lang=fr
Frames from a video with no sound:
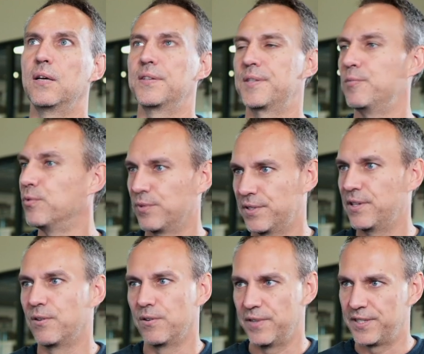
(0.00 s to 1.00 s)
c'est bon,
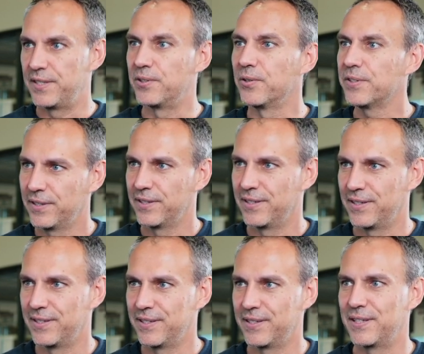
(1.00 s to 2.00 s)
on va se détendre
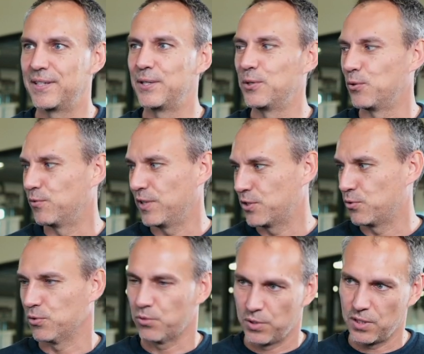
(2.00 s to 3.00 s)
hein, et on va se
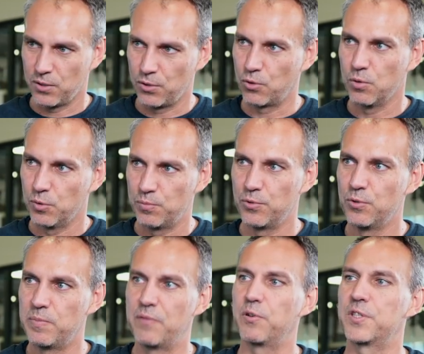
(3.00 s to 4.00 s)
construire euh, comme on peut,
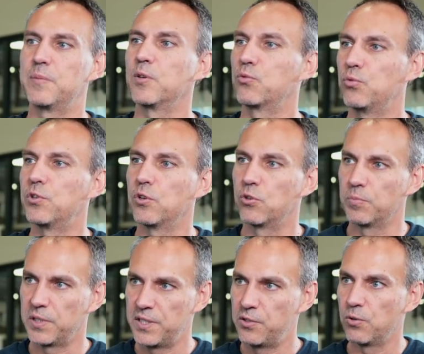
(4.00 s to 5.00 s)
pas forcément tout le temps en
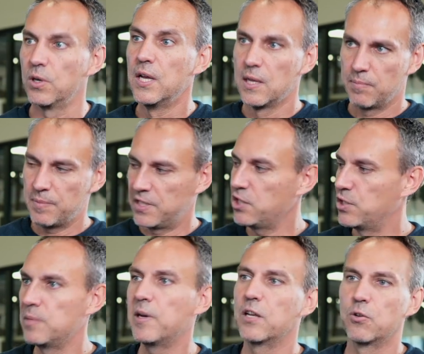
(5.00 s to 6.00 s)
compétition. Même si je
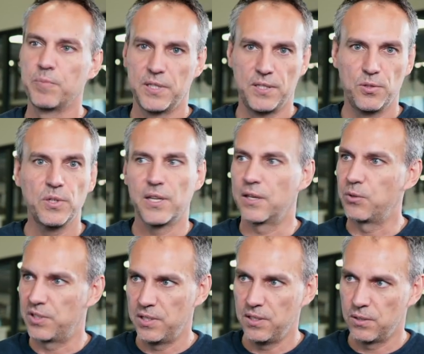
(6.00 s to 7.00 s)
nie pas la compétition qui a un
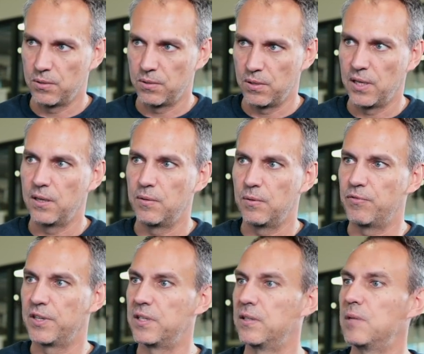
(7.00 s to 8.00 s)
côté euh,
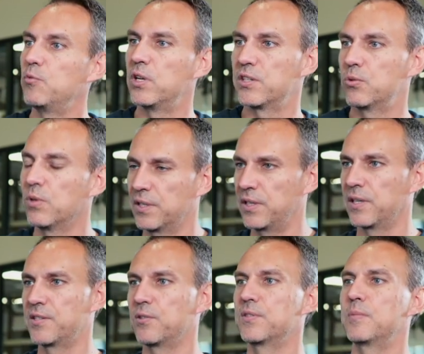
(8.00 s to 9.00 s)
enfin d'émulation
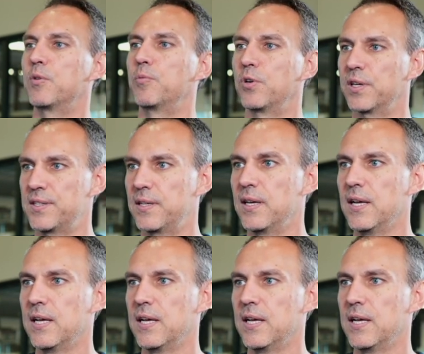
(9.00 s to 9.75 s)
intéressante et pour progresser.